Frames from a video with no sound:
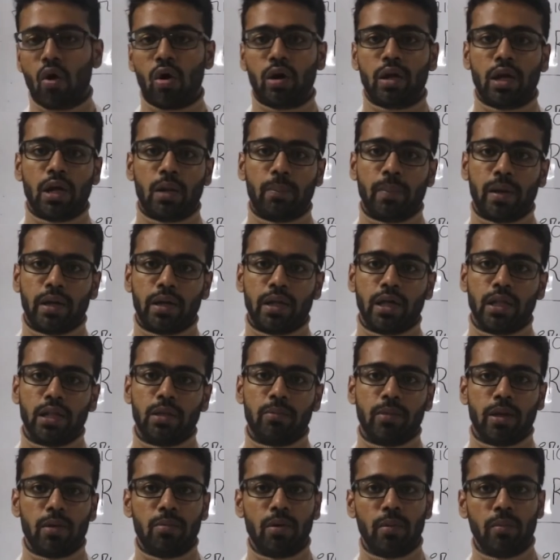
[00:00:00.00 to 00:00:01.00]
অর্গানে পাঠিয়ে
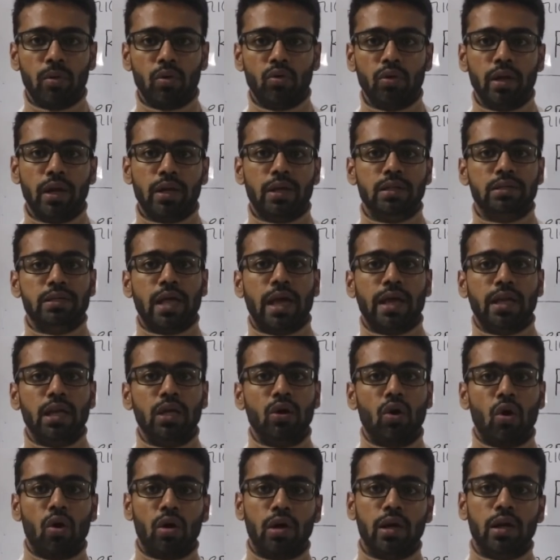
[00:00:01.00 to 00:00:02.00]
দিবে এভাবে করে একটা
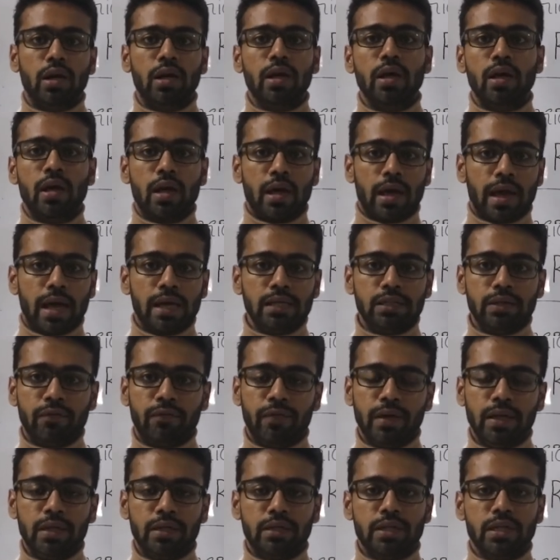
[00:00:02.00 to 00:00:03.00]
সাইক্লিক অর্ডারে এই যে
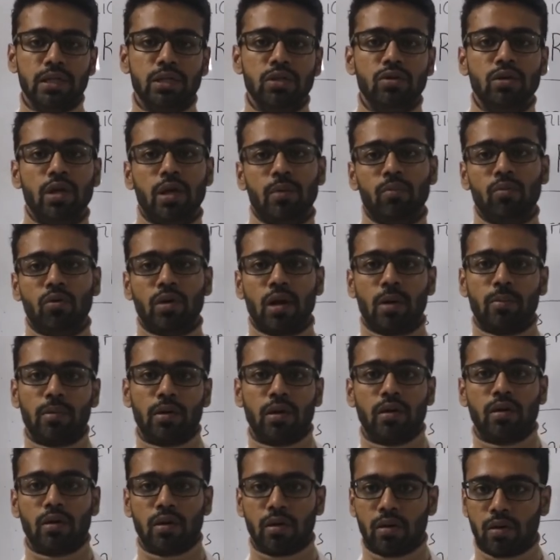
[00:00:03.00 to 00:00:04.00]
ফিল্ট্রেশন এবং
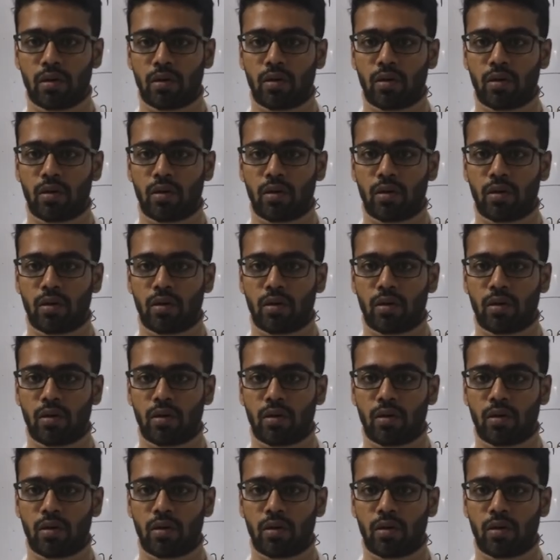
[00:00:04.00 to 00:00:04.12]
আবার